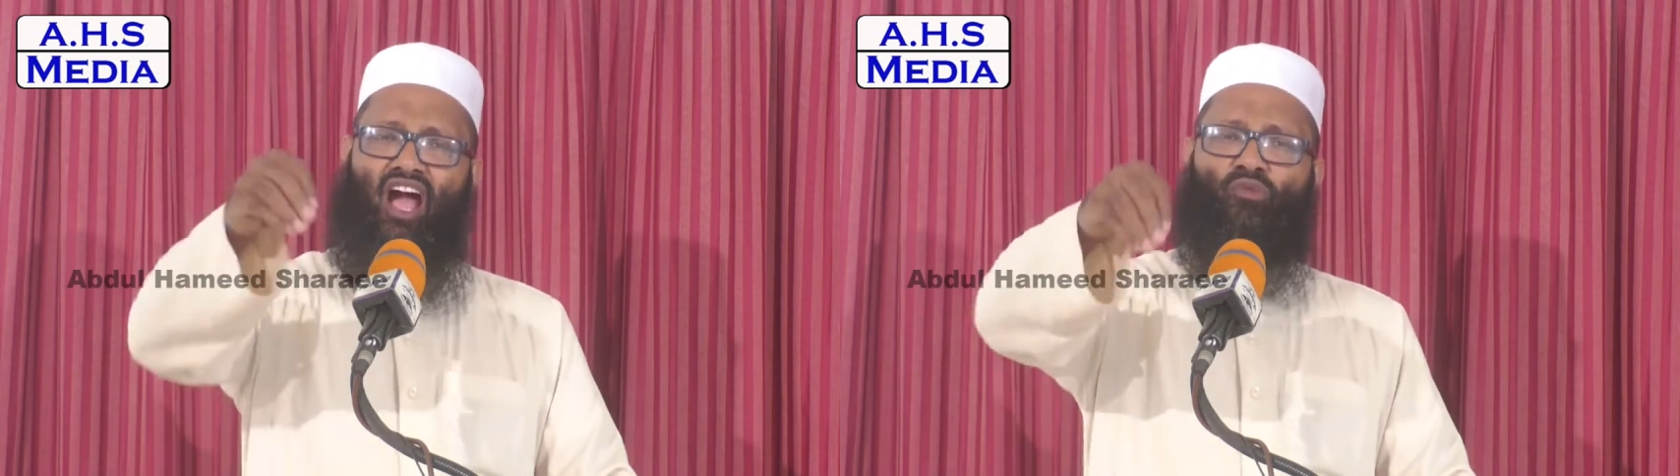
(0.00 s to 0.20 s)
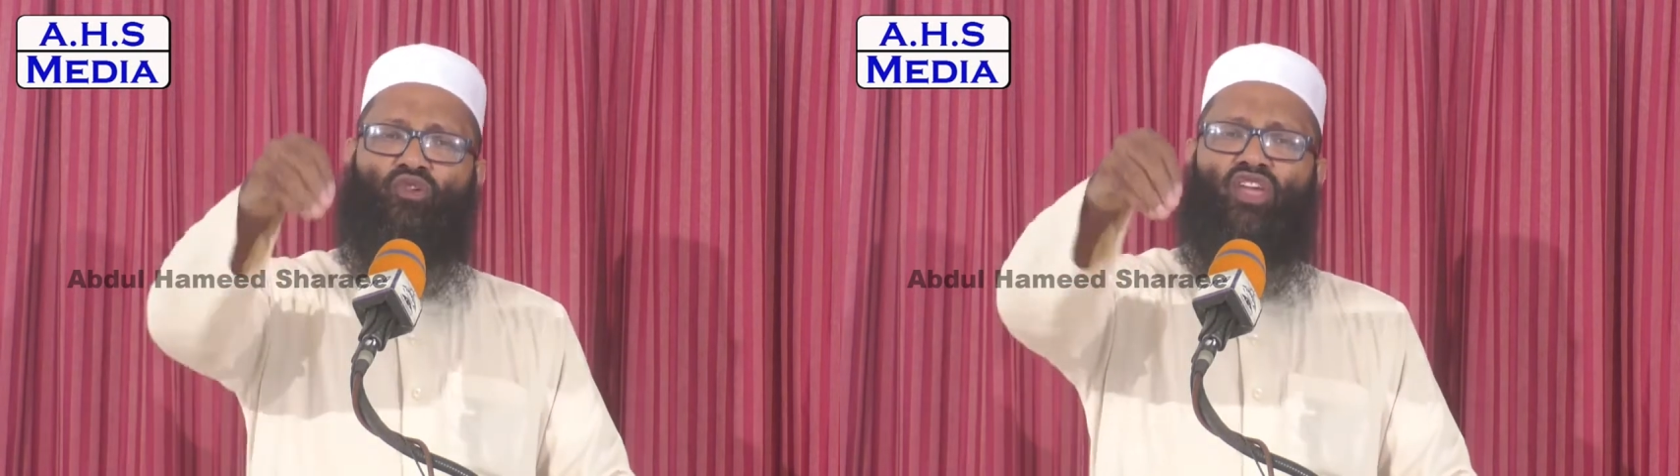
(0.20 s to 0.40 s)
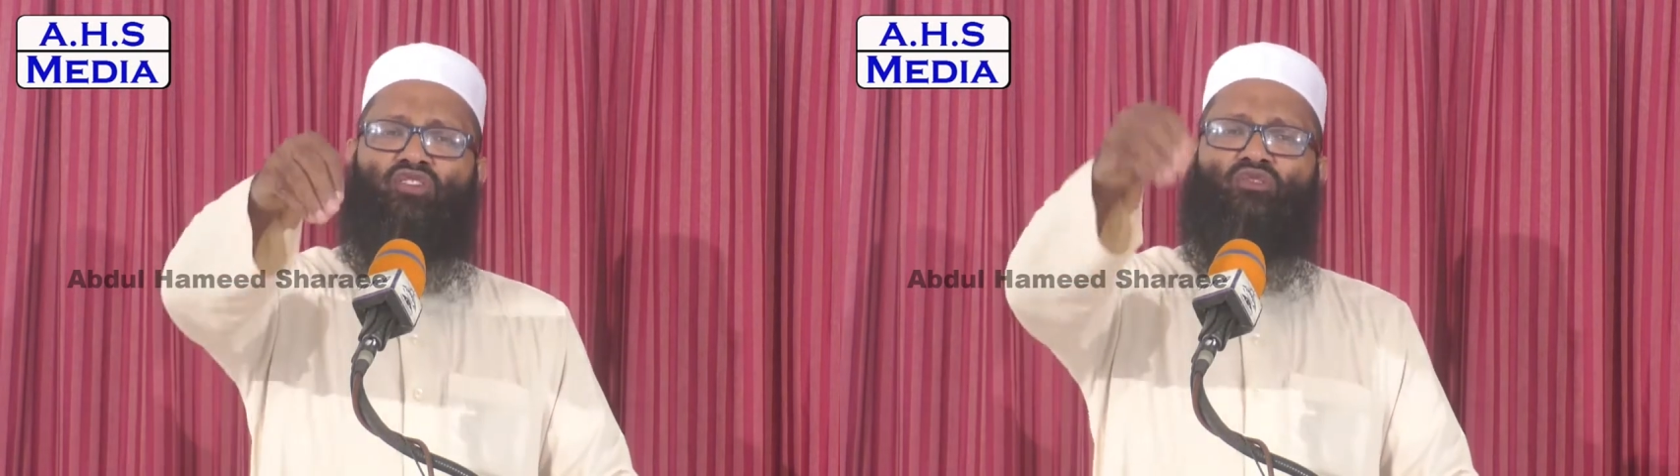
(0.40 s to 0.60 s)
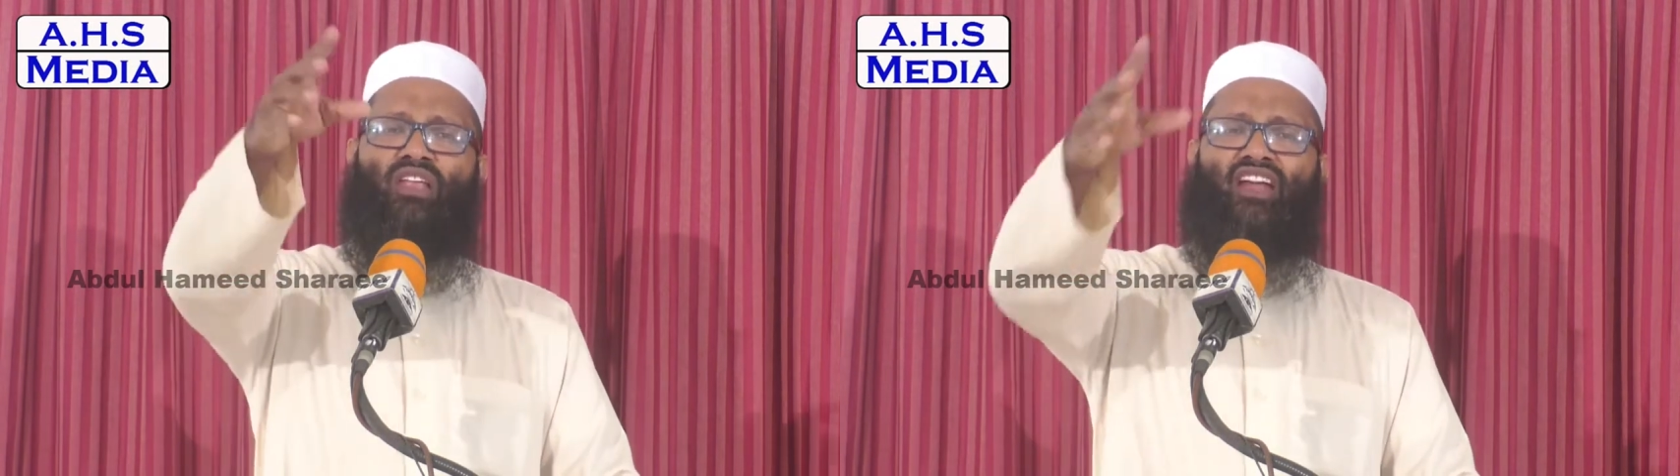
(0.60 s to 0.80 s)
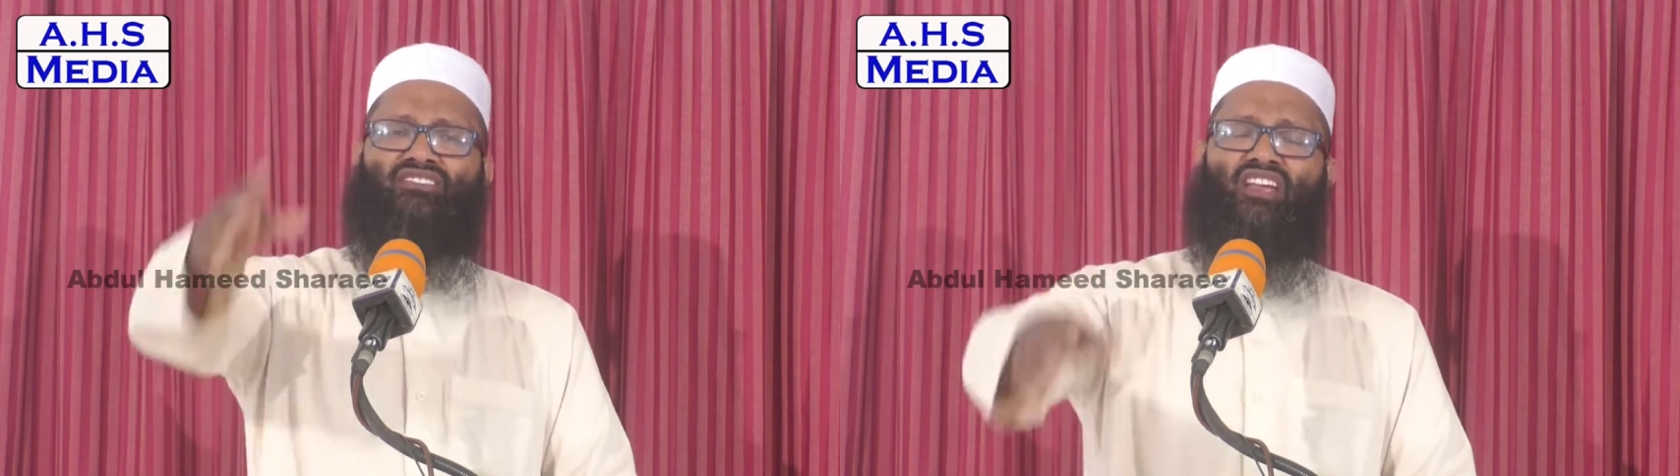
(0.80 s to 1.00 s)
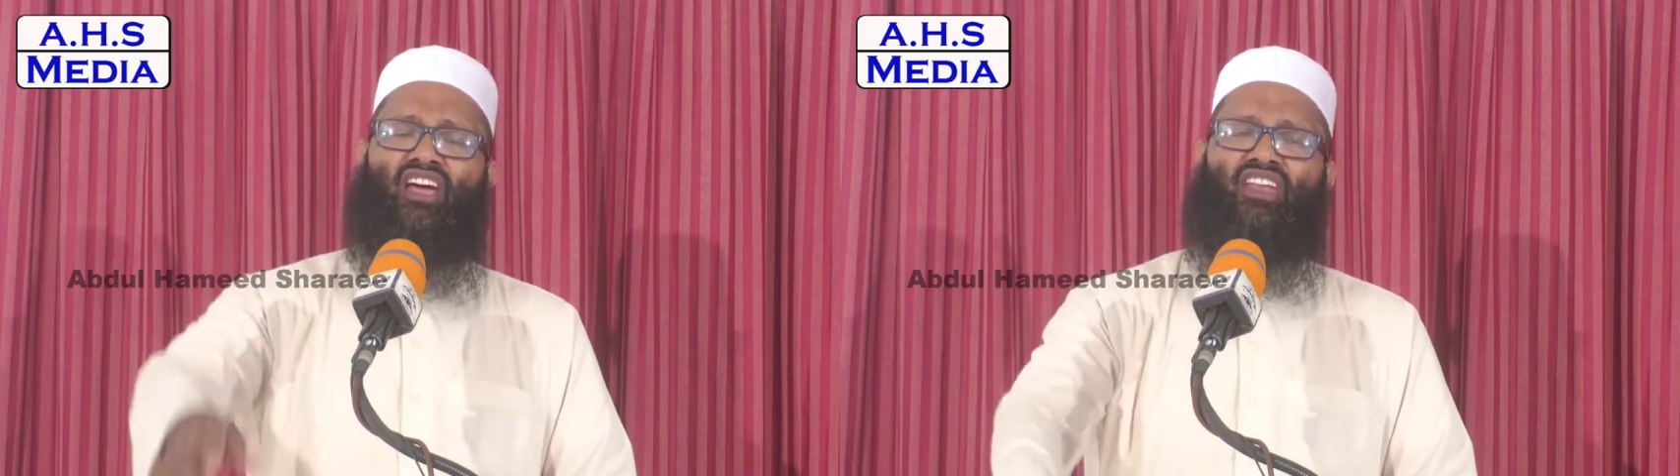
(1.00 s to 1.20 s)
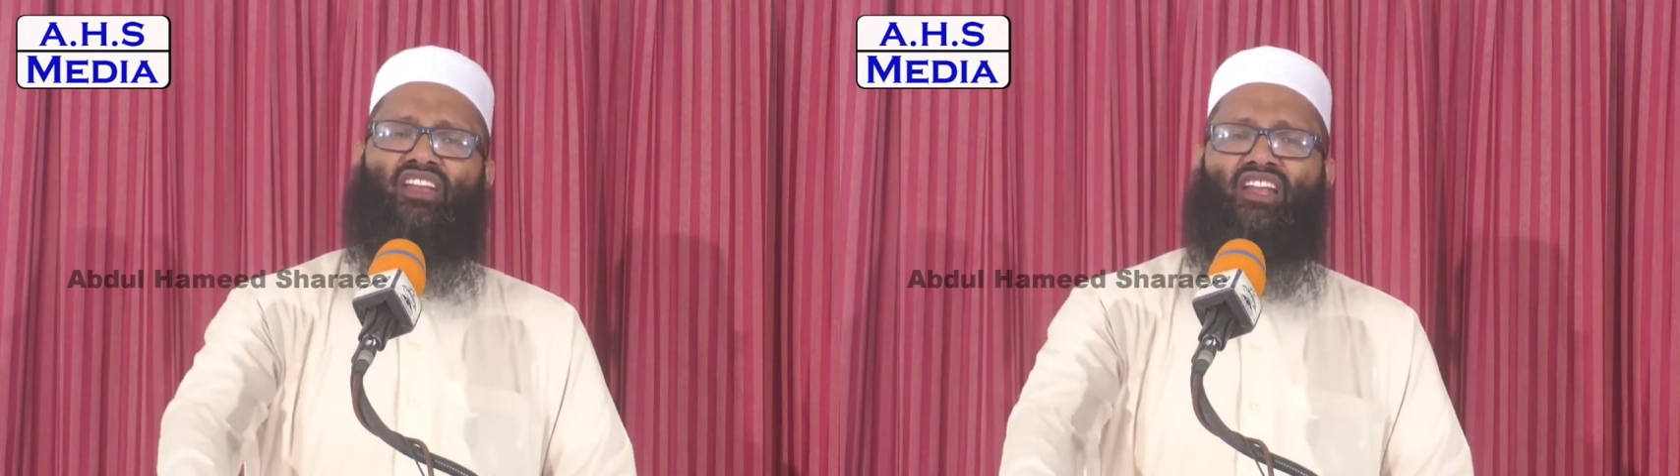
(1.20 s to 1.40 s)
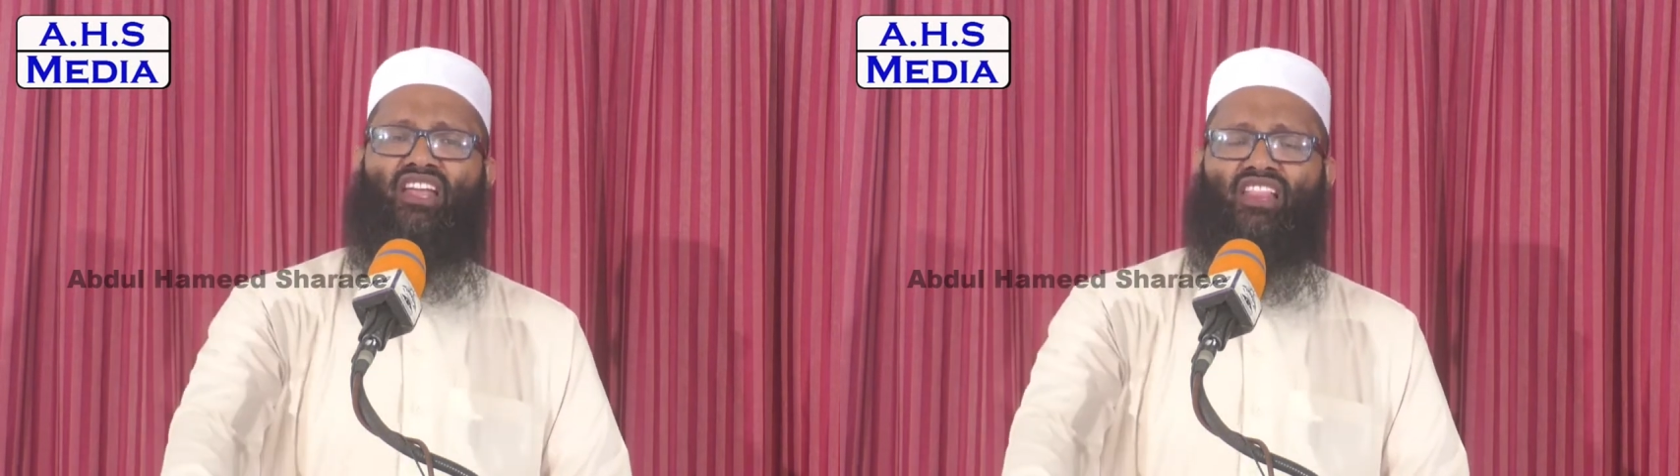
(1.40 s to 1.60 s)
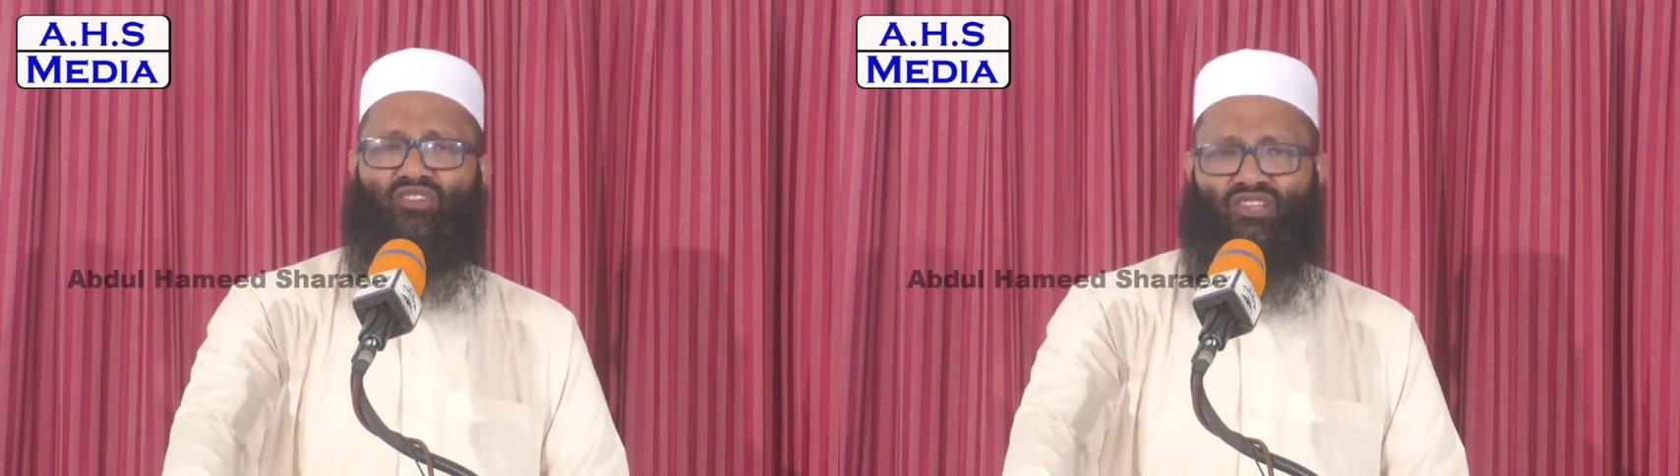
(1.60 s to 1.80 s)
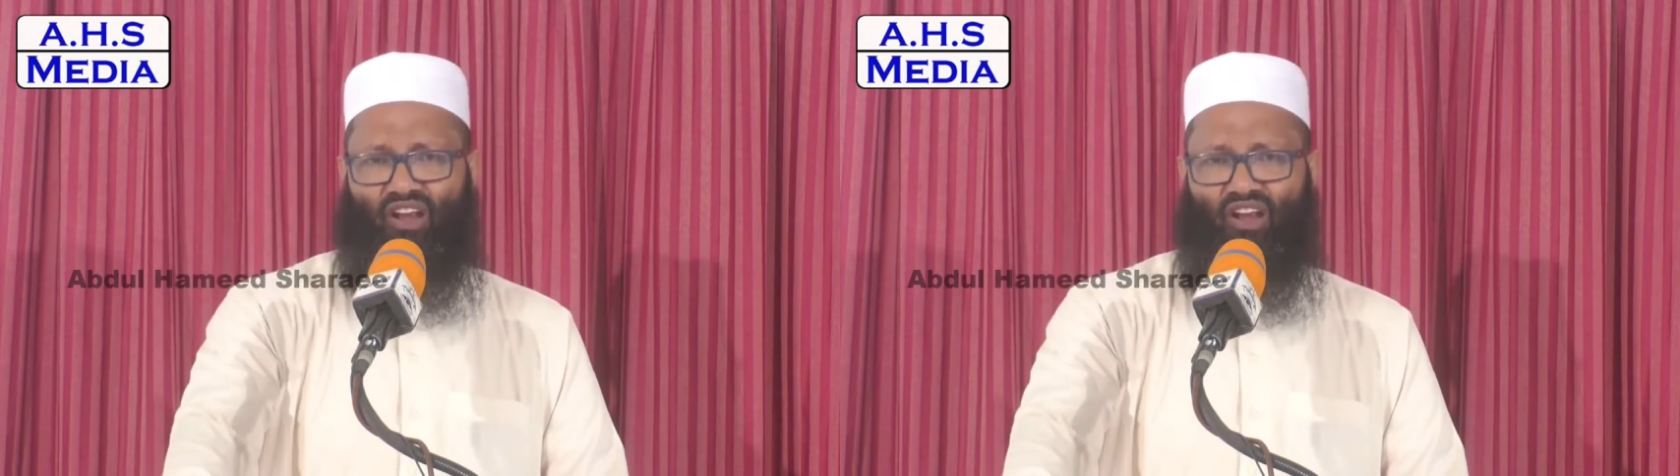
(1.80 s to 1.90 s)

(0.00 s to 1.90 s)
அபு அய்யூபில் அன்சாரி அலி அல்லா